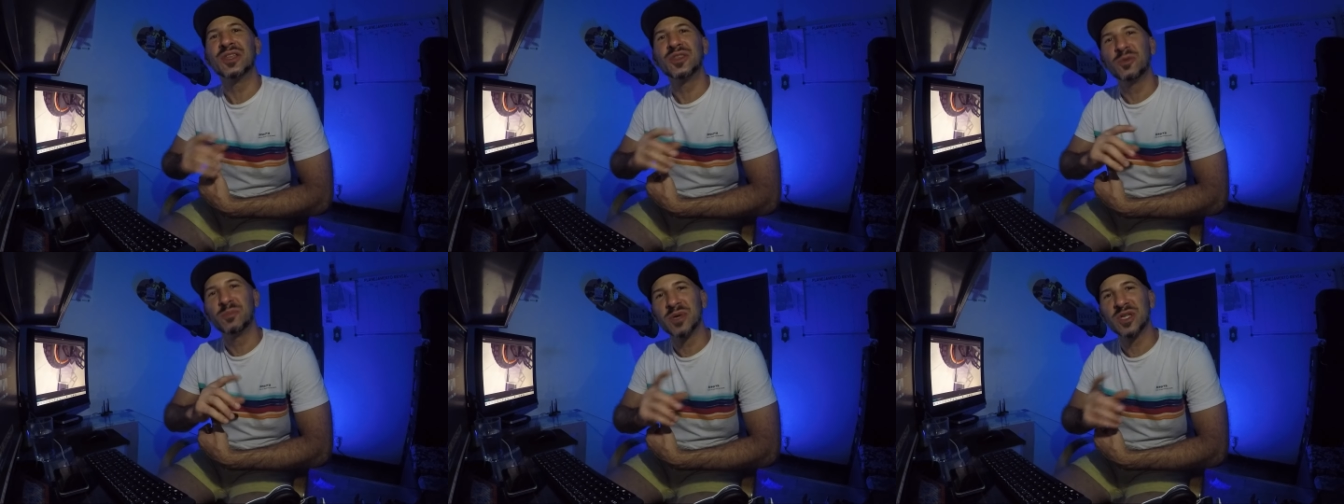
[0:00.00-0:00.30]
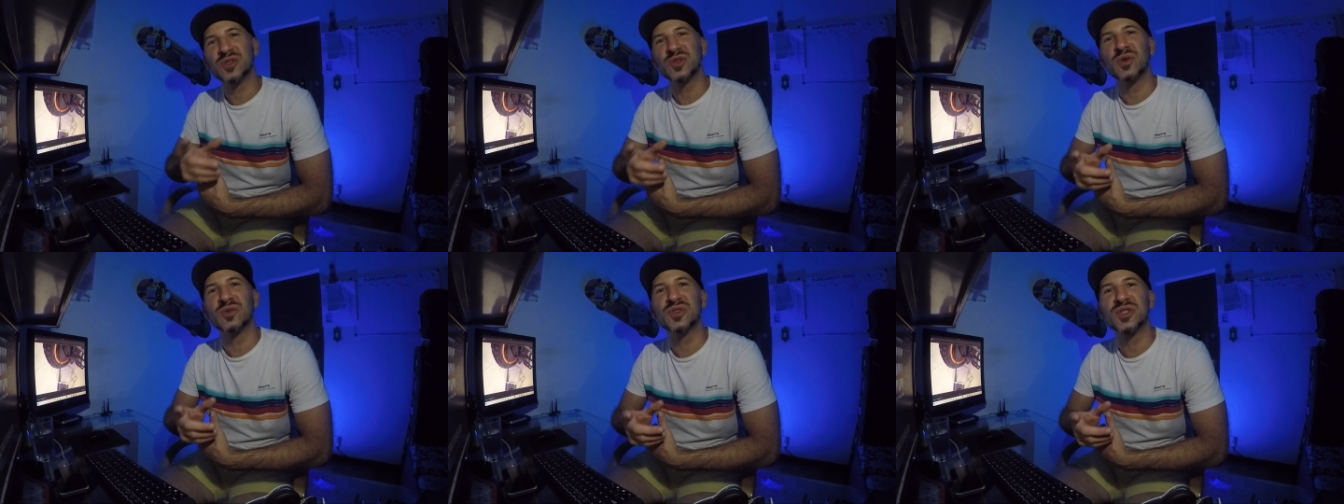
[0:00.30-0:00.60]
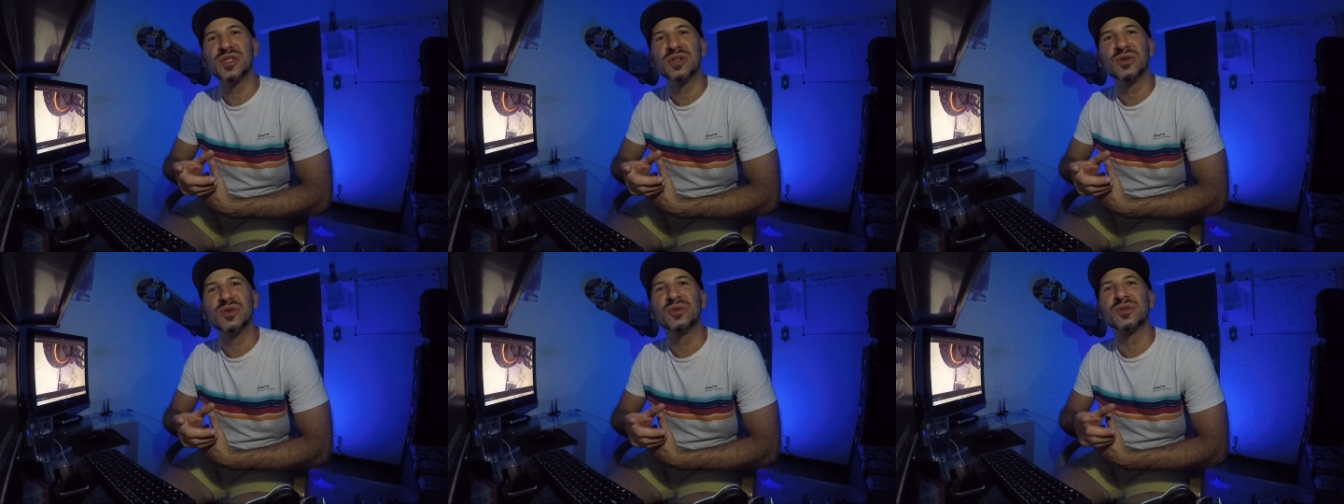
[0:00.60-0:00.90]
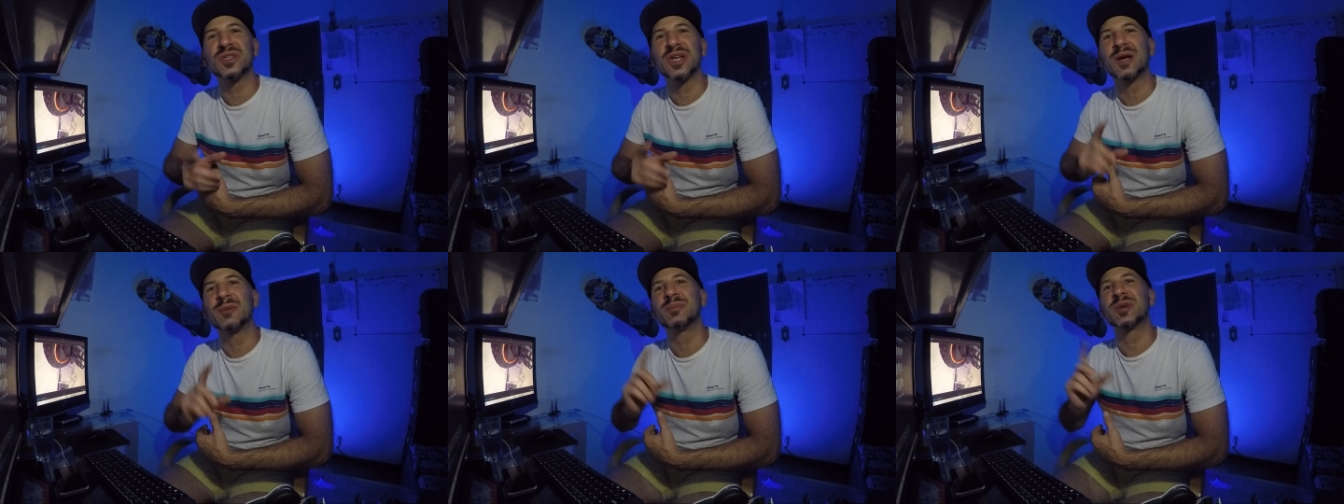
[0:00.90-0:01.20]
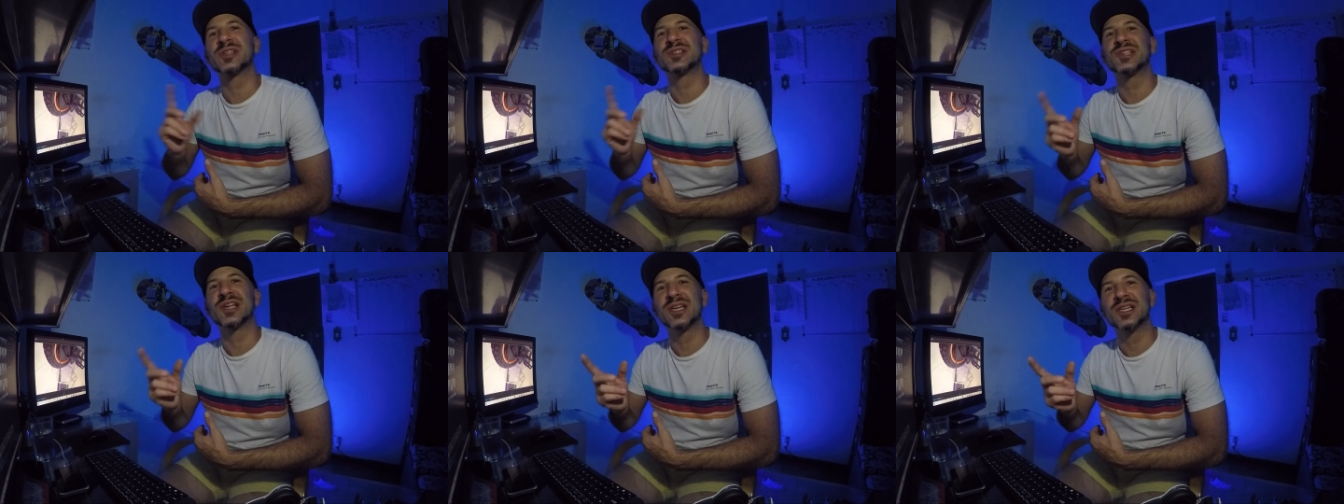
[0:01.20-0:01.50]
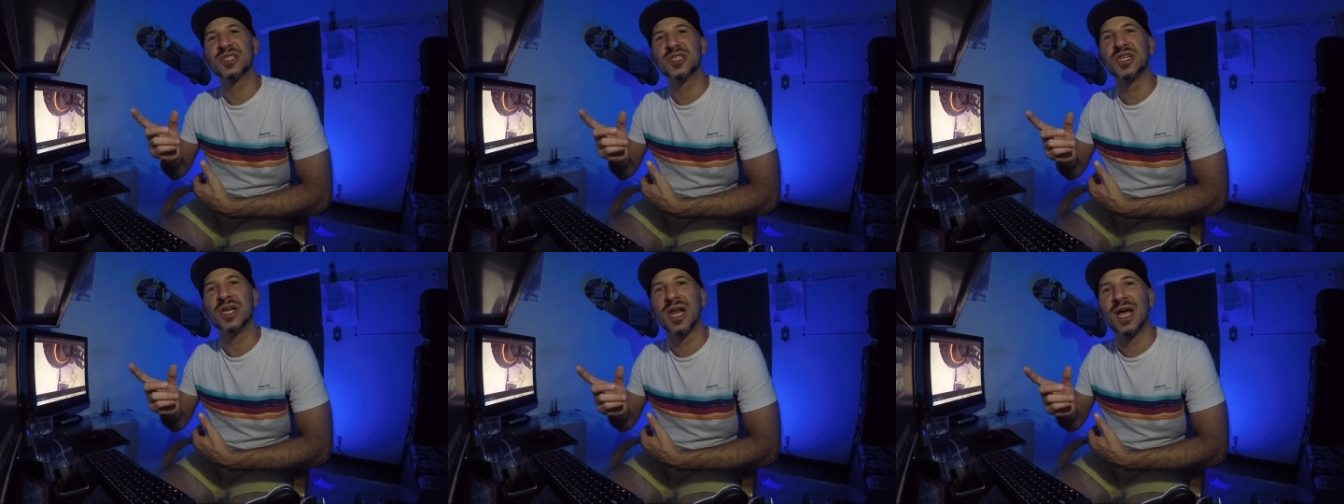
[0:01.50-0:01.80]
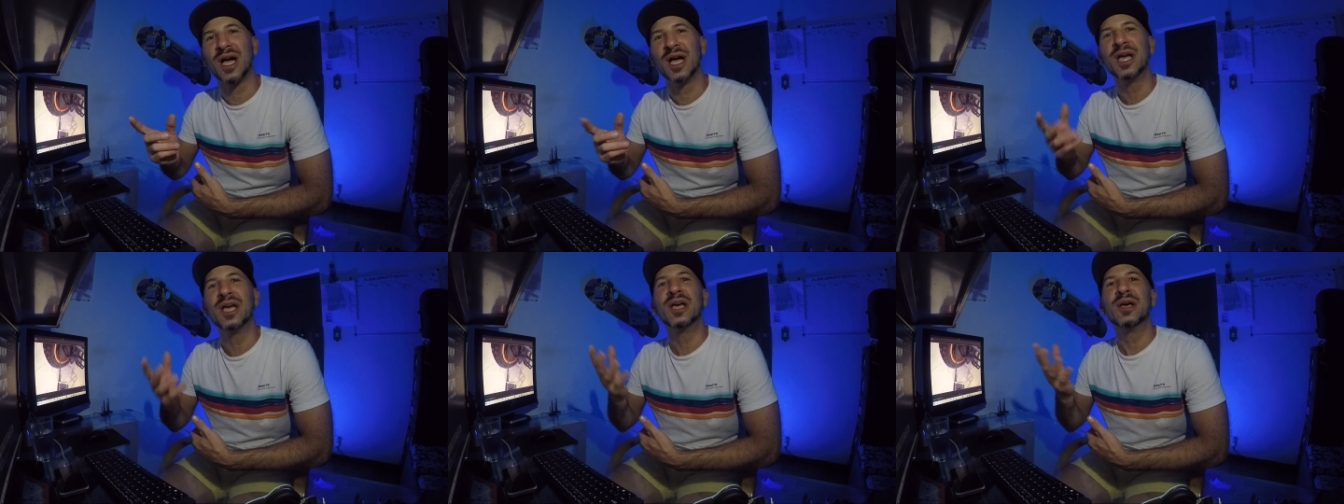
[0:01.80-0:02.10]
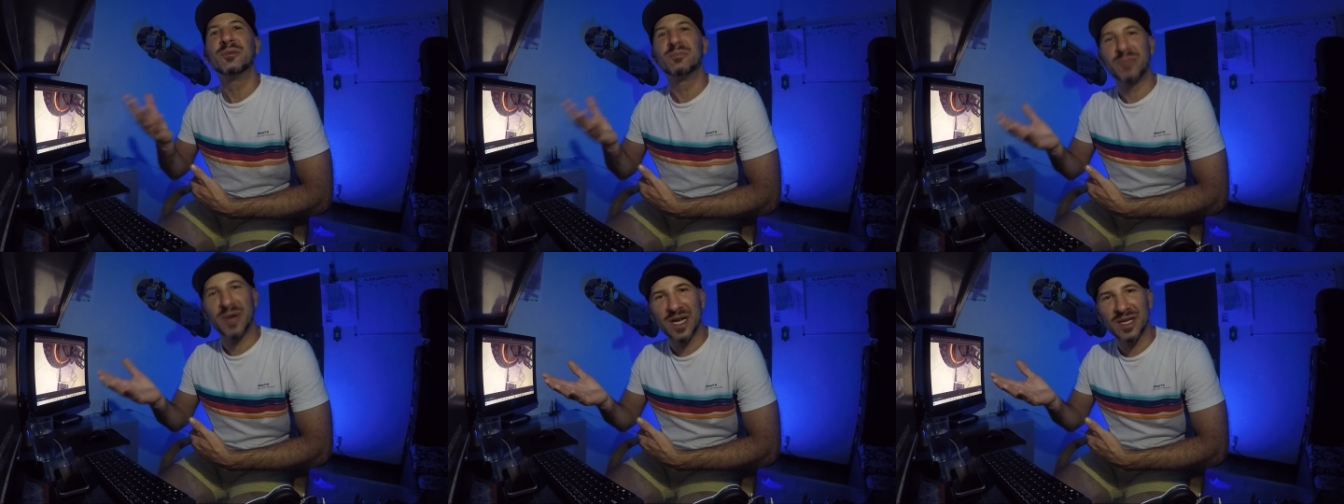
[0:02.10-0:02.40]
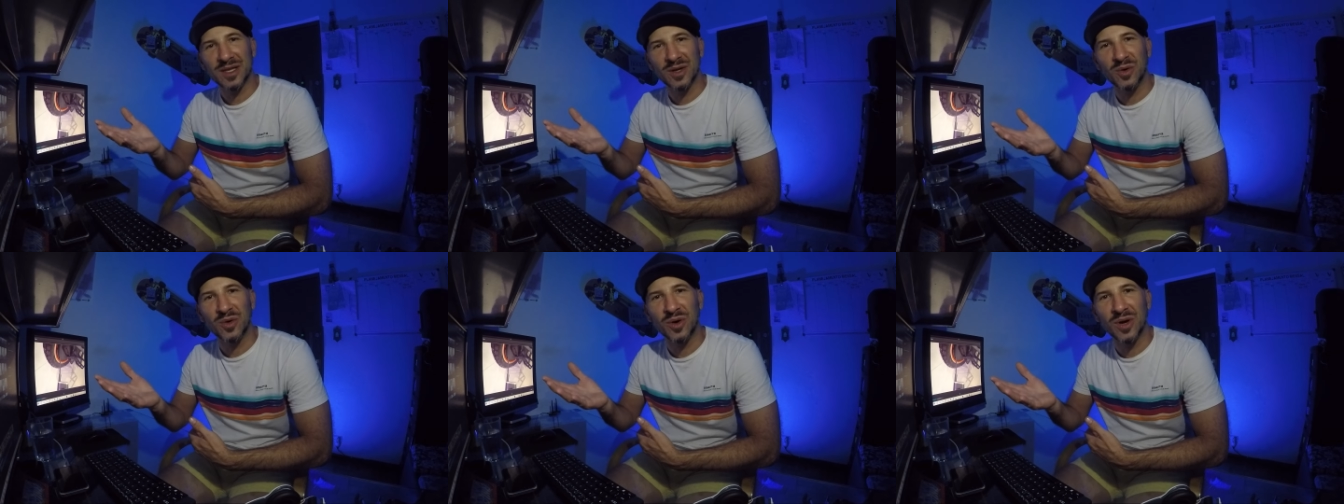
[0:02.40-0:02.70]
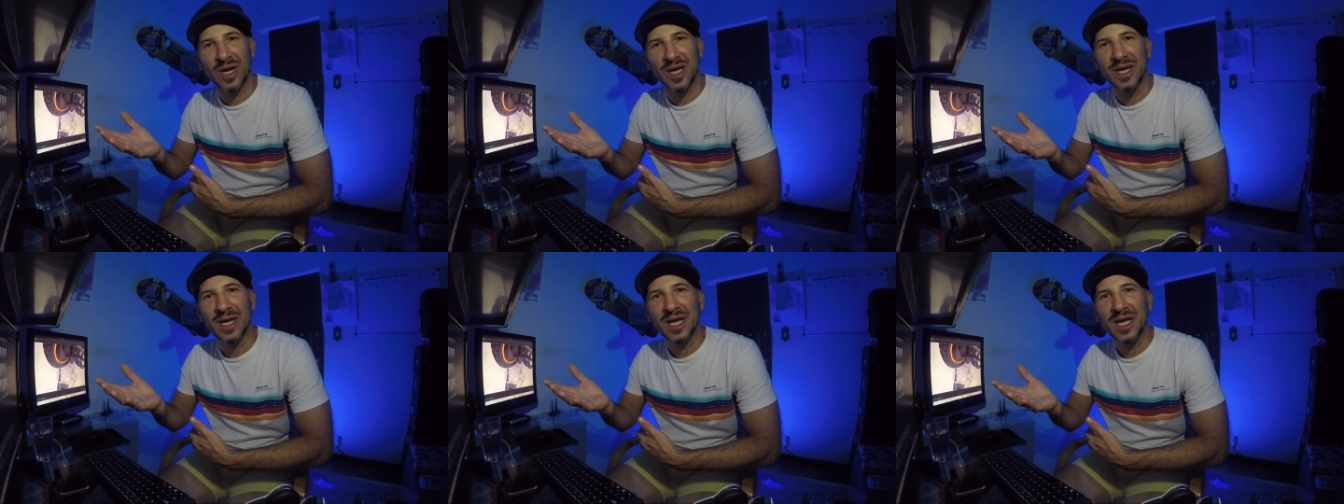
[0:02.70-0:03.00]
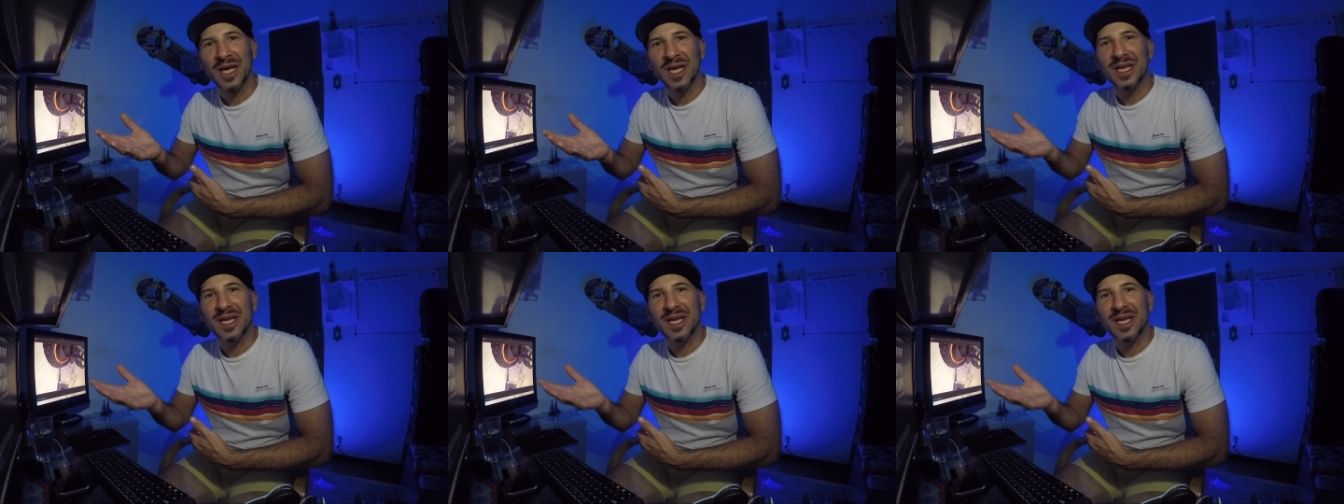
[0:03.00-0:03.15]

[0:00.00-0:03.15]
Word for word: do pessoal se encontrar para sair de lá para dar um rolê.